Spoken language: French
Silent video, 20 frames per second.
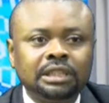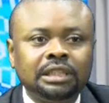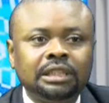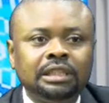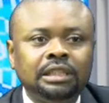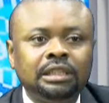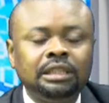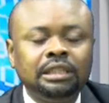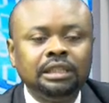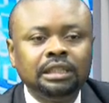
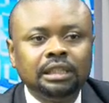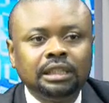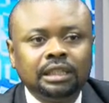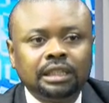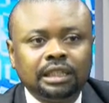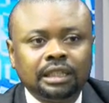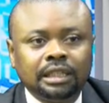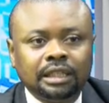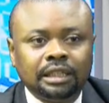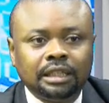qui
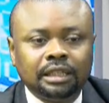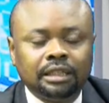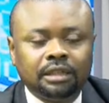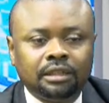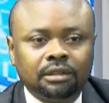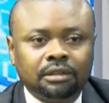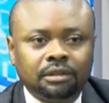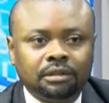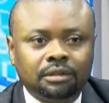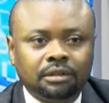est
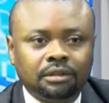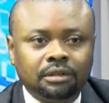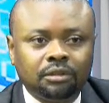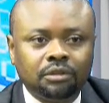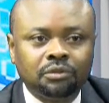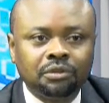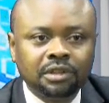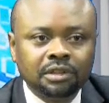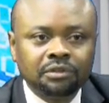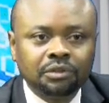euh, au
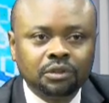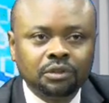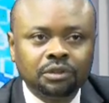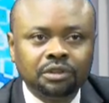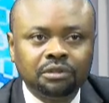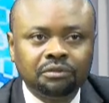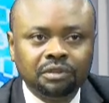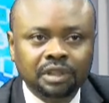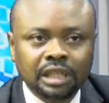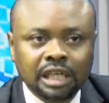fin fond
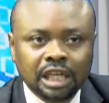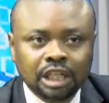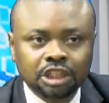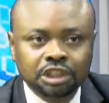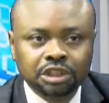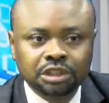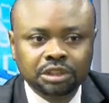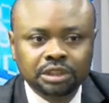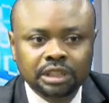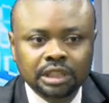d'un
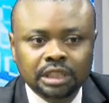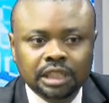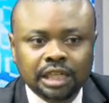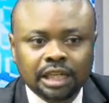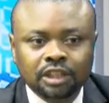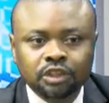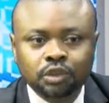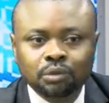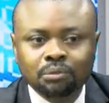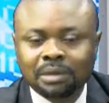village
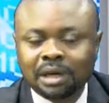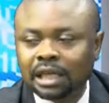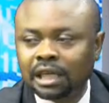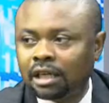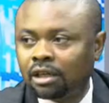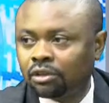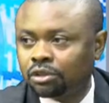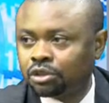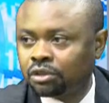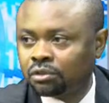a du mal à
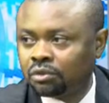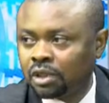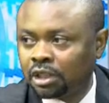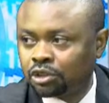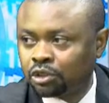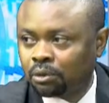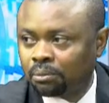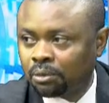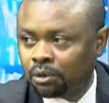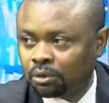recevoir
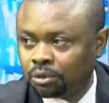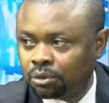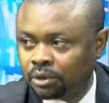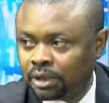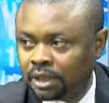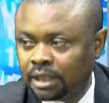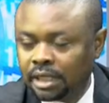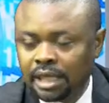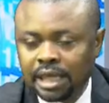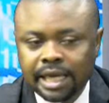son produit.
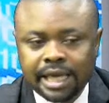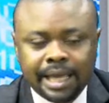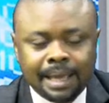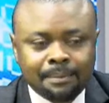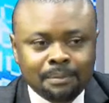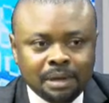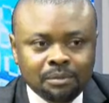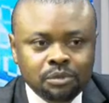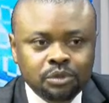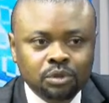Et
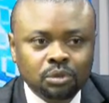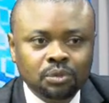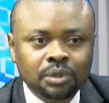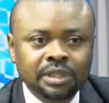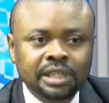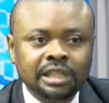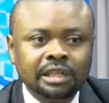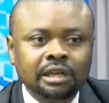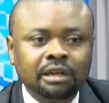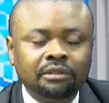même celui
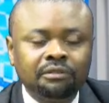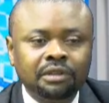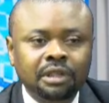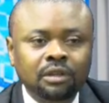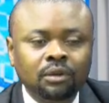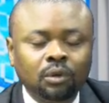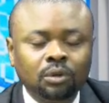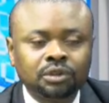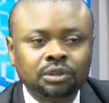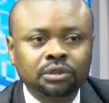qui est en ville,
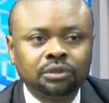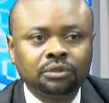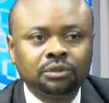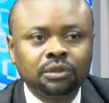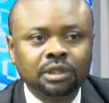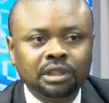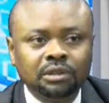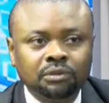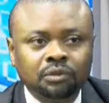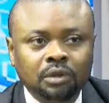
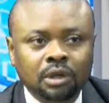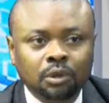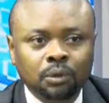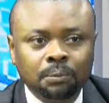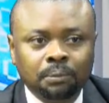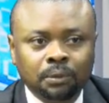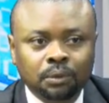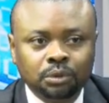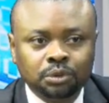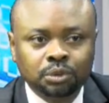lorsqu'il voit le
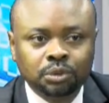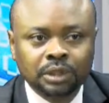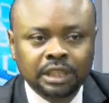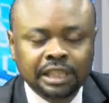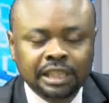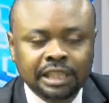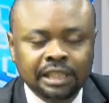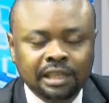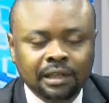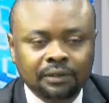produit
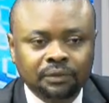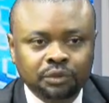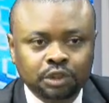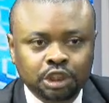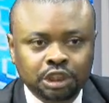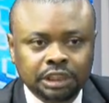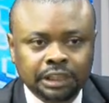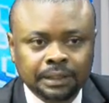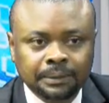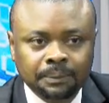qui est
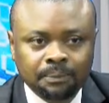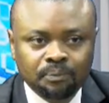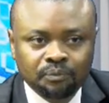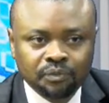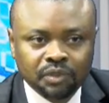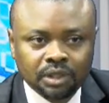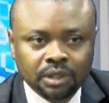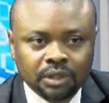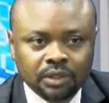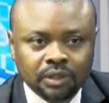affiché
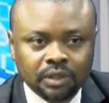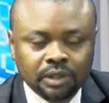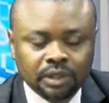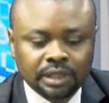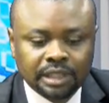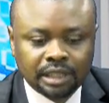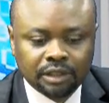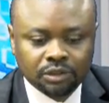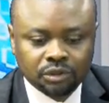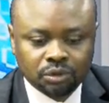euh,
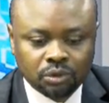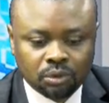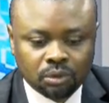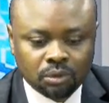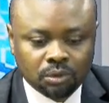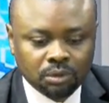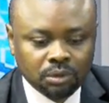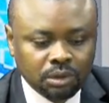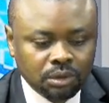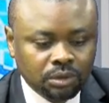dans
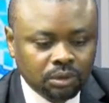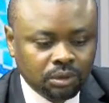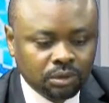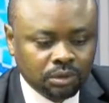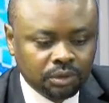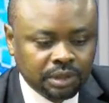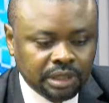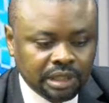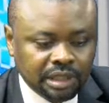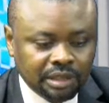son euh,
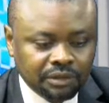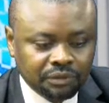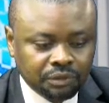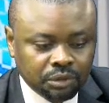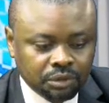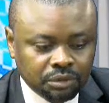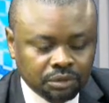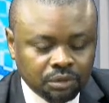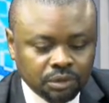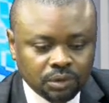
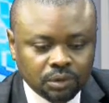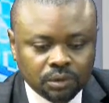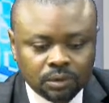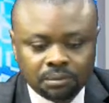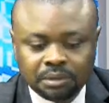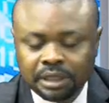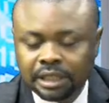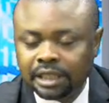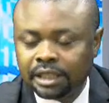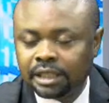téléphone ou
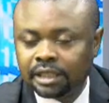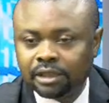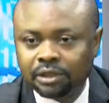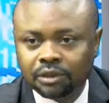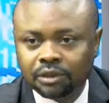bien